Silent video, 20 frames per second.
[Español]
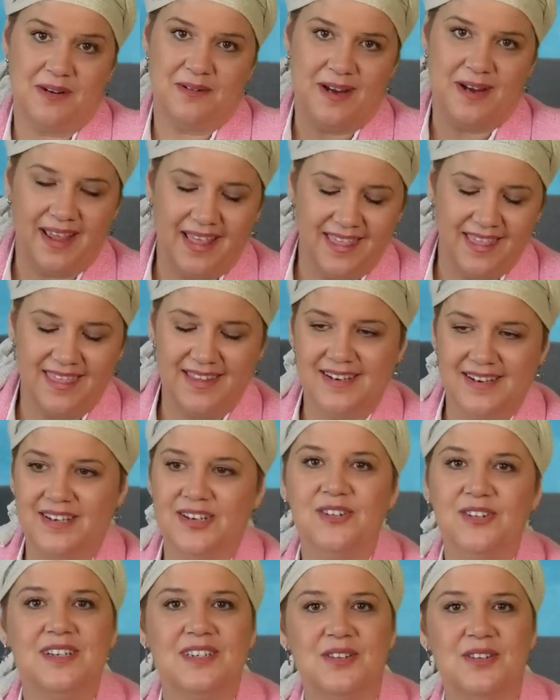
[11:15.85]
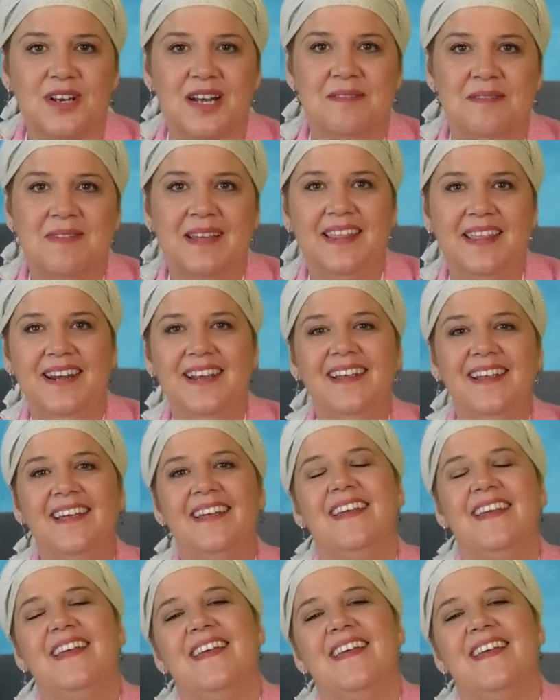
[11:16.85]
que voy a decir yo que soy la madre.